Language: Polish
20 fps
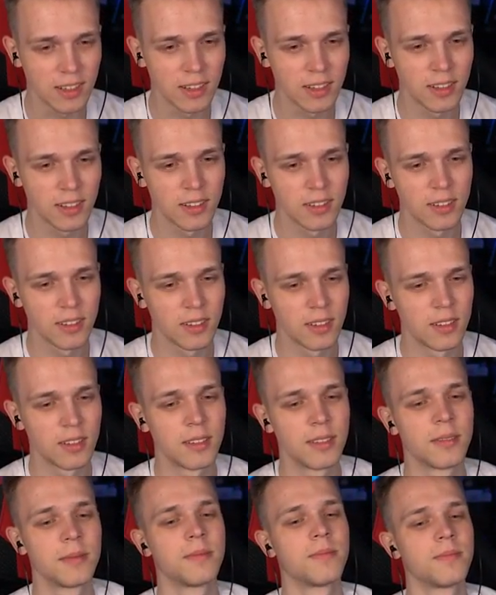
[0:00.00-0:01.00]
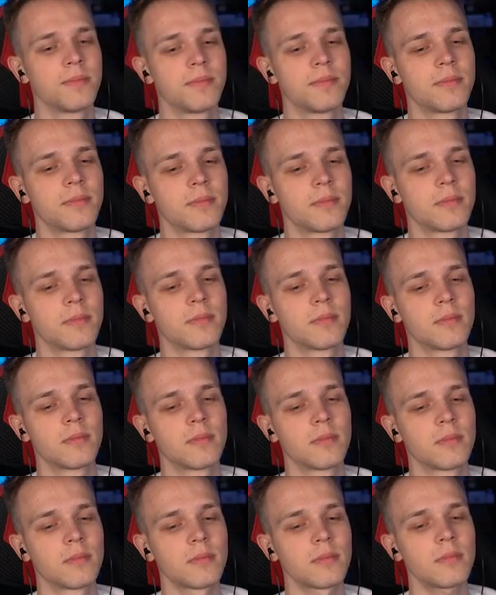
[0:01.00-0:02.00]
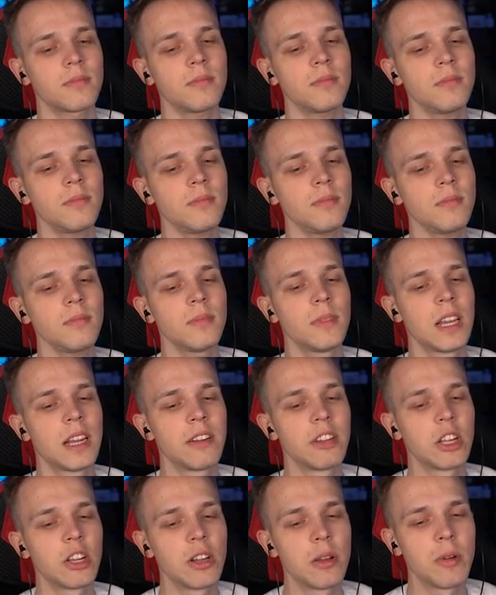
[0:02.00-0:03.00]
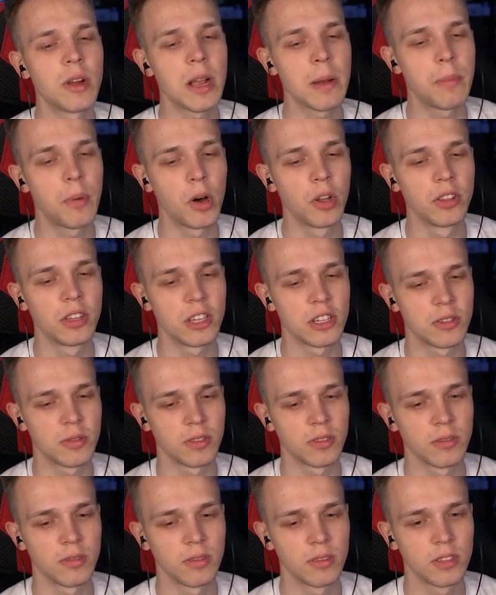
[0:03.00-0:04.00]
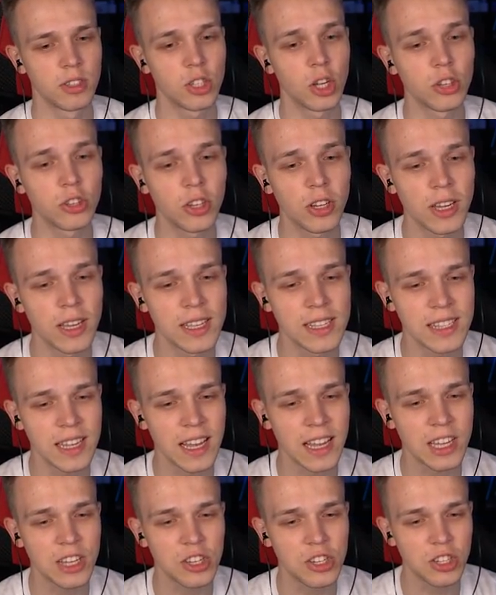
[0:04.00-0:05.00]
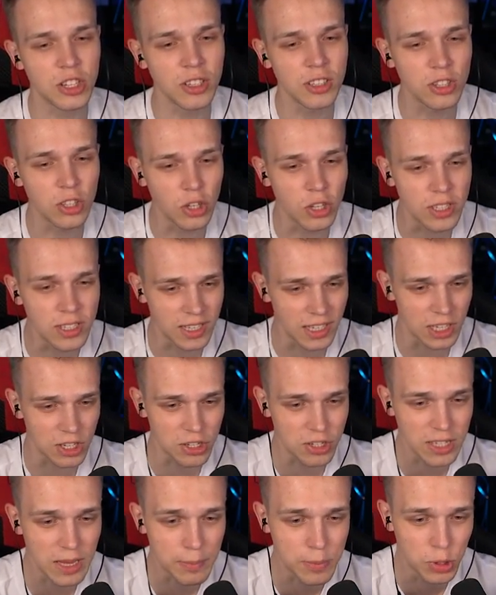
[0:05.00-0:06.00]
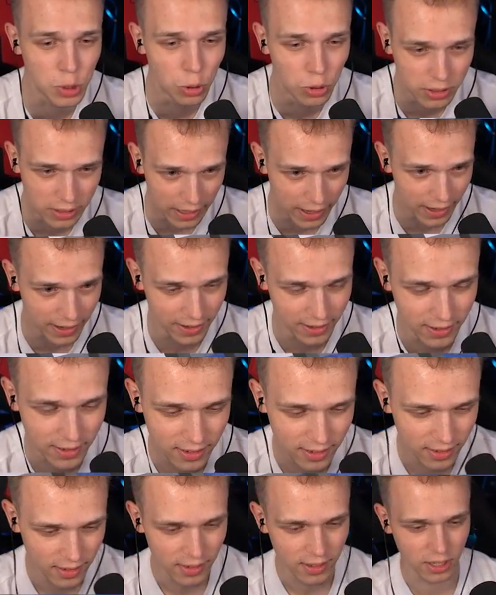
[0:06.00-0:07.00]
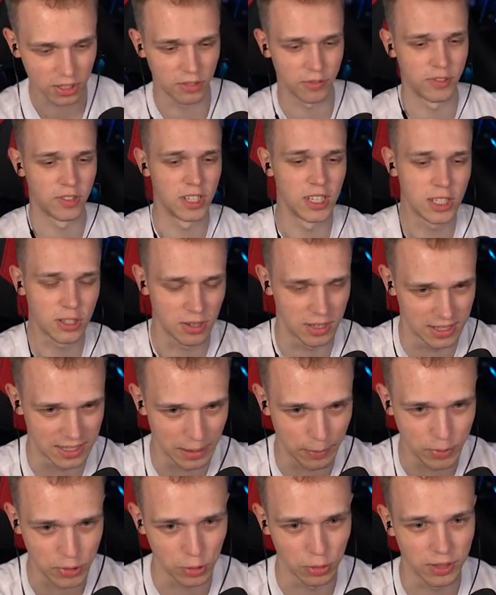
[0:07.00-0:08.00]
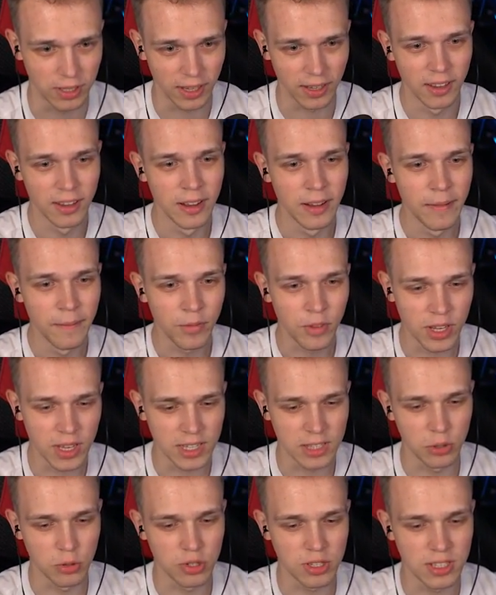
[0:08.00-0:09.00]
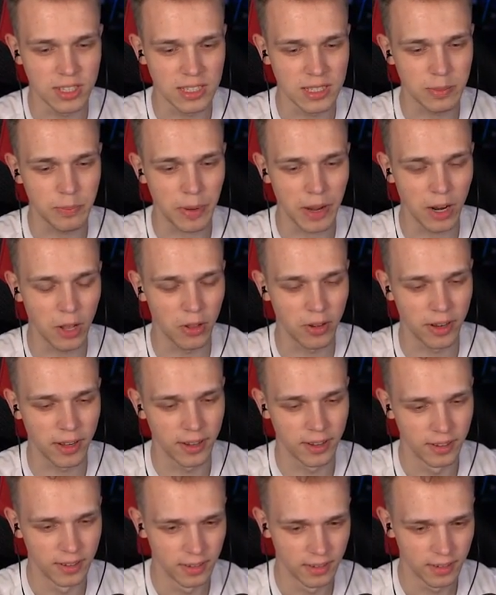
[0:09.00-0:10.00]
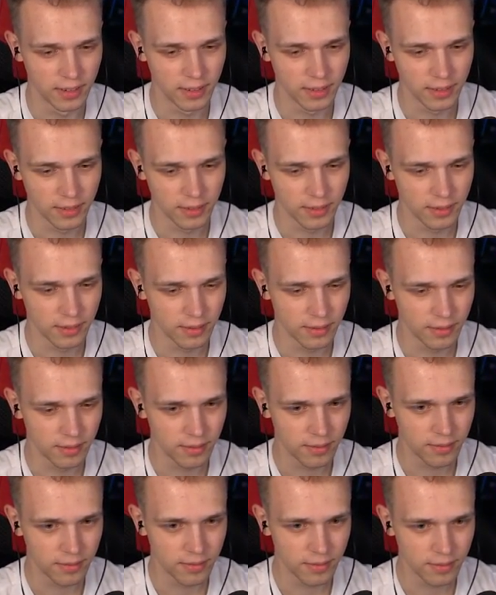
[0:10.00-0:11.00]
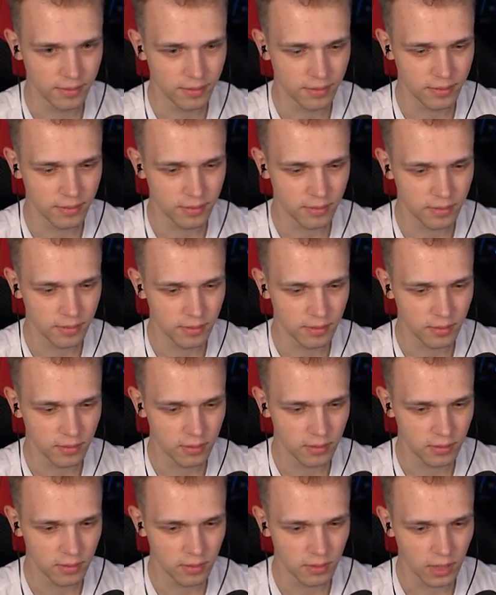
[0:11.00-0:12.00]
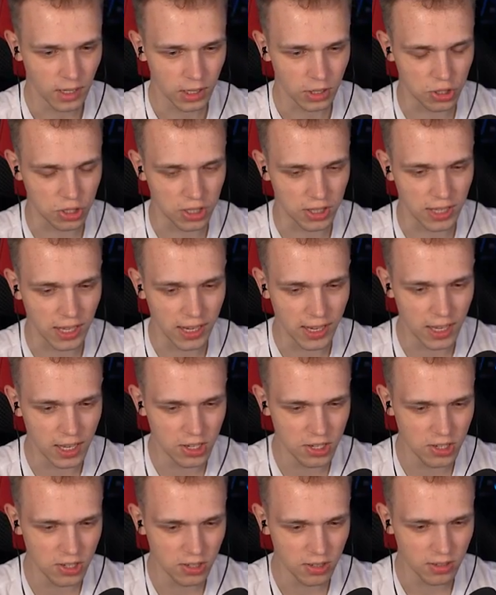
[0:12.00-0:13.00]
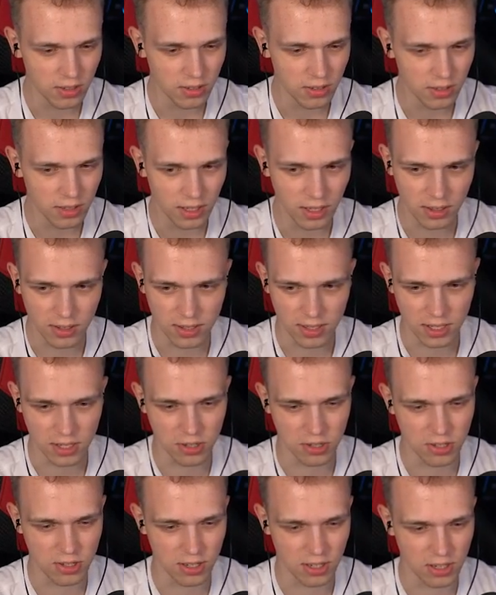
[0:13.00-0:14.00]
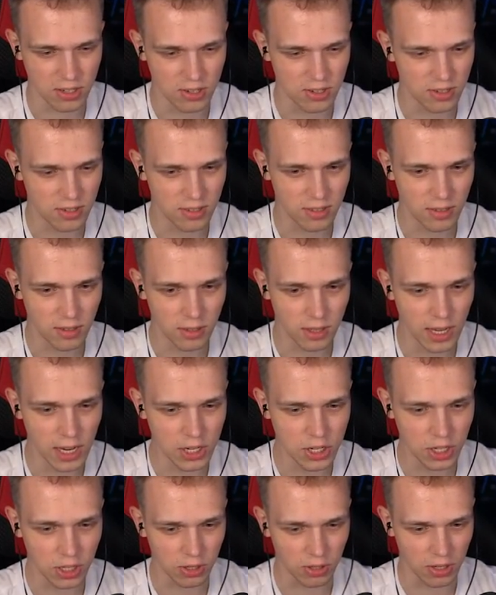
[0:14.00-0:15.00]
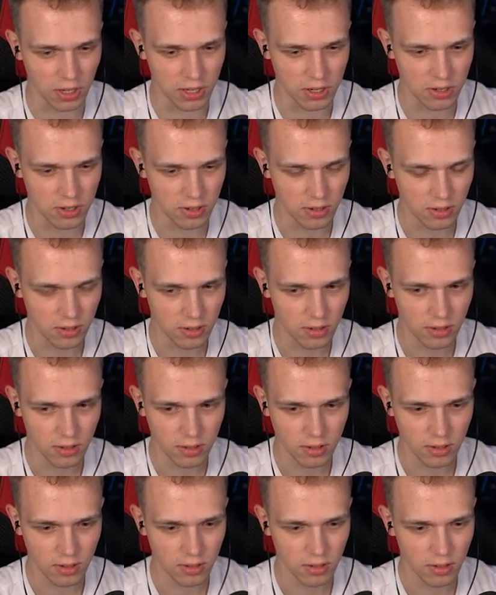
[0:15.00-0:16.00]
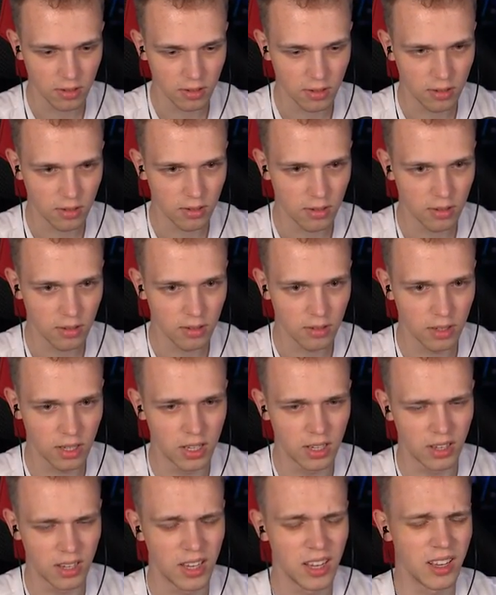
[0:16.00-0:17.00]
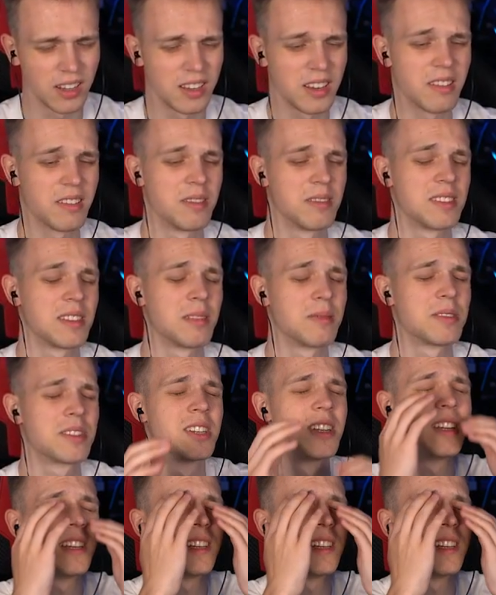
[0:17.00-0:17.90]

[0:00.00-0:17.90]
zjedz, bez pokoju, możesz to zjeść. Ja tego nie mogę podnieść. To. Co to jest za jakieś, to jest jakieś zepsute. Znaczy wszystko A, jest tam zepsute. od to razu zepsute. spalone. To jest dobrze wysmażone. A to się da jeść? Nie, to jest Nie wiem. Da się to jeść. No to smacznego. Ja nie wiem, co ja muszę